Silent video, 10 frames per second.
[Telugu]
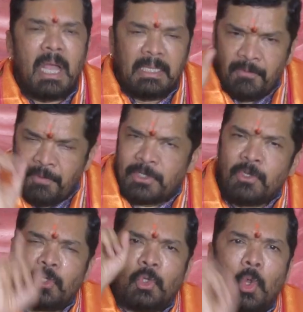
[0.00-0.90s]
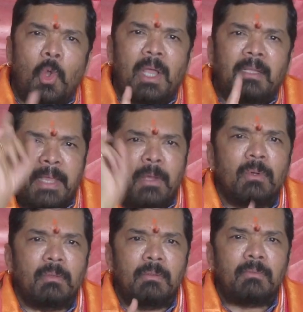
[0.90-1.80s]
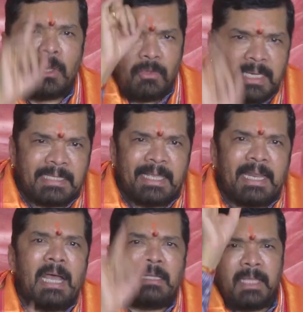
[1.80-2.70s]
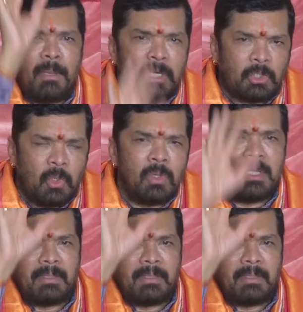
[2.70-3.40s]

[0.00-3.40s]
అదే ఫస్ట్ నుంచి సోలోగా తను తన జనసేన తన మనుషులు